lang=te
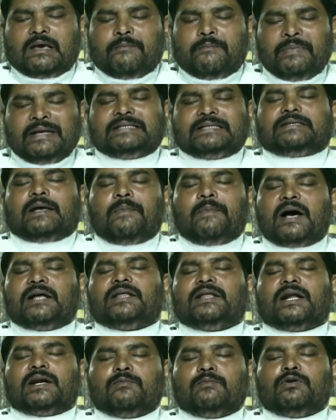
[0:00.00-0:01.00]
మీ
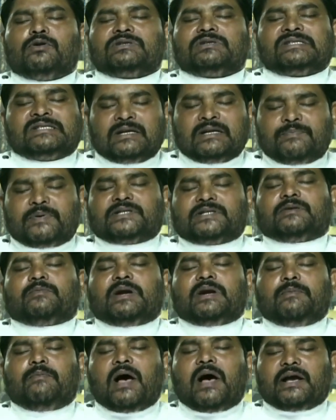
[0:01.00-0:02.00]
సమాధానంలో
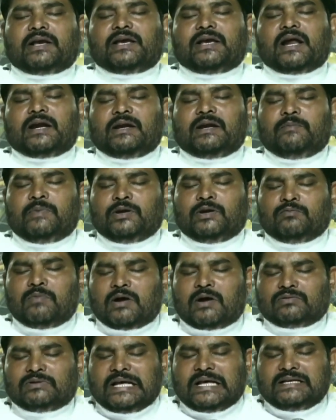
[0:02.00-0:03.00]
స్థిరపరచబడే భాగ్యాన్ని మీరు
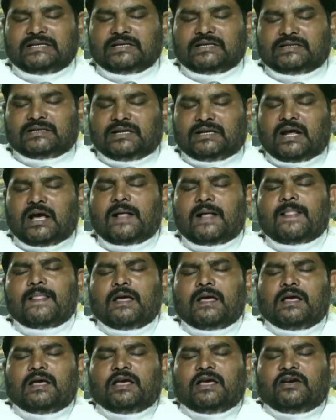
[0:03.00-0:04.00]
మాకు దయచేసిన
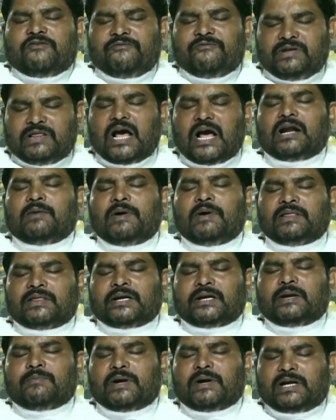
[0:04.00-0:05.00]

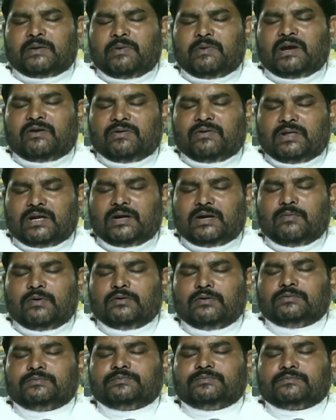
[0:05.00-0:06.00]
విధానమంతటి బట్టి మీకు
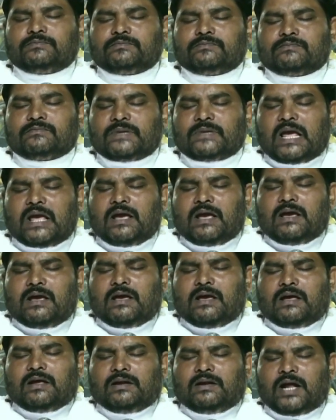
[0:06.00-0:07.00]
వందనములు
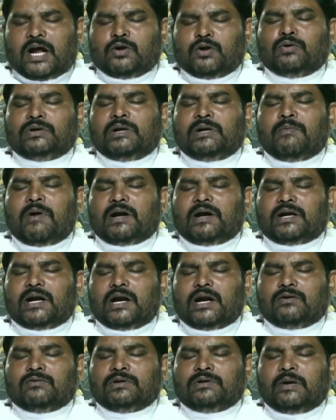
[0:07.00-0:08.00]
నా నోటి
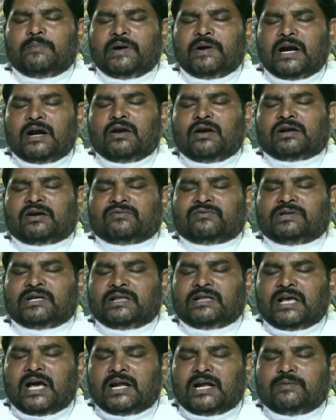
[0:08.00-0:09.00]
మాటలను నీ బిడ్డల యొక్క హృదయ
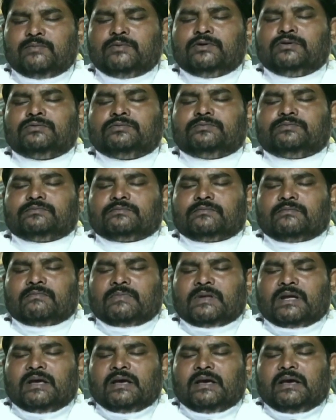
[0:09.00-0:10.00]
ధ్యానమును
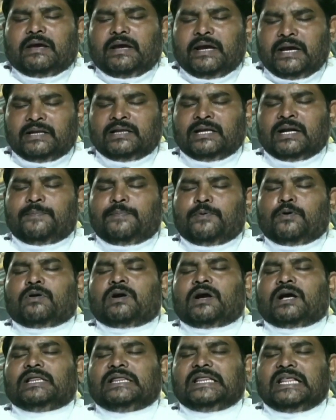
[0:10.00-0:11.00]
ఈ దినపు
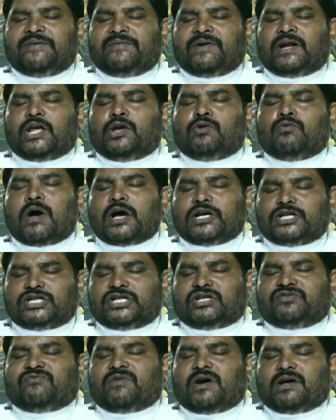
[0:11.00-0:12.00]
యొక్క దీవెనయు
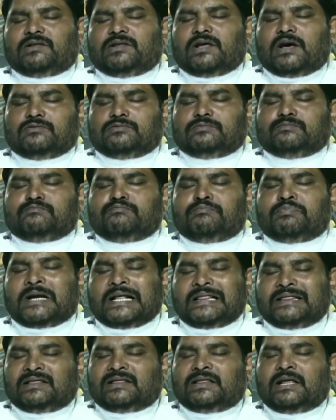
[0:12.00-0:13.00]
ఆశీర్వాదాలు
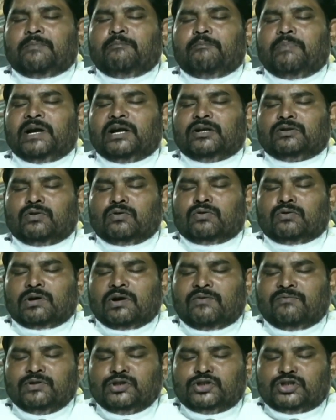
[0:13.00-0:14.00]
ప్రతి బిడ్డతో
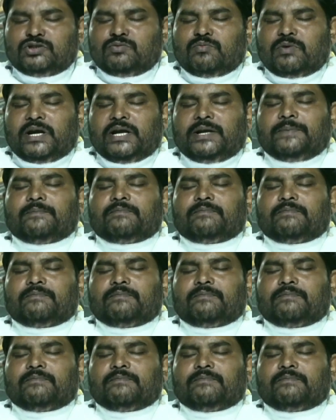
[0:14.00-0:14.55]
కూడా ఉంచుమని